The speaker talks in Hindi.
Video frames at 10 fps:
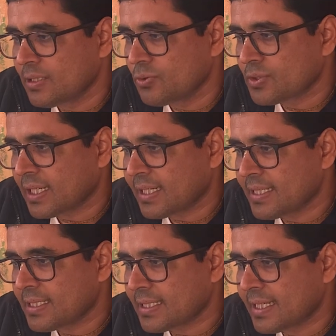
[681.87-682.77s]
उसका
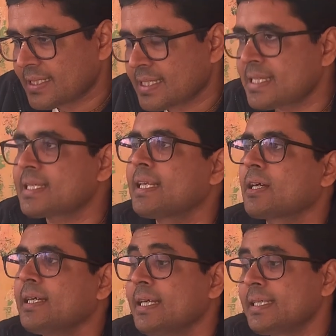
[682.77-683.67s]
कंसिस्टेंस
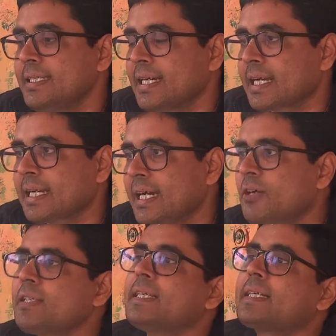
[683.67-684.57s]
कि ये करना है
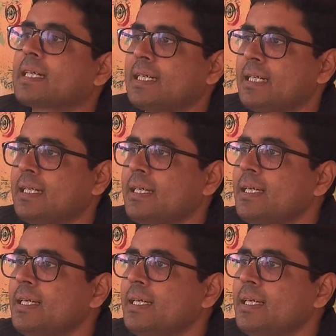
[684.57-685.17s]
और ये नहीं करना है